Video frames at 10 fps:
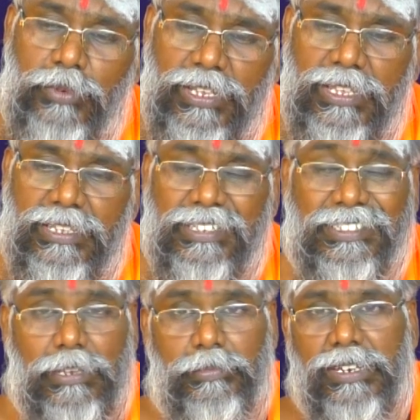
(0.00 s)
போதாதுக்கு
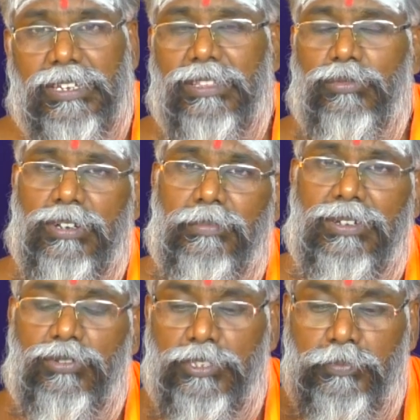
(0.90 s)
சில பேருக்கு இந்த
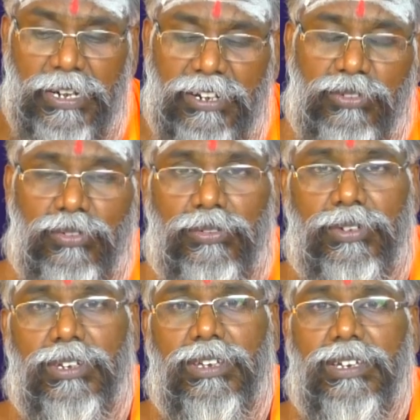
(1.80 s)
உடம்புல ஒரு ஸ்மெல் இருக்கும்
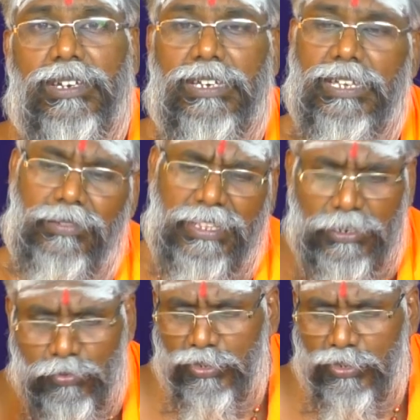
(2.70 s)
எவ்வளோ தான்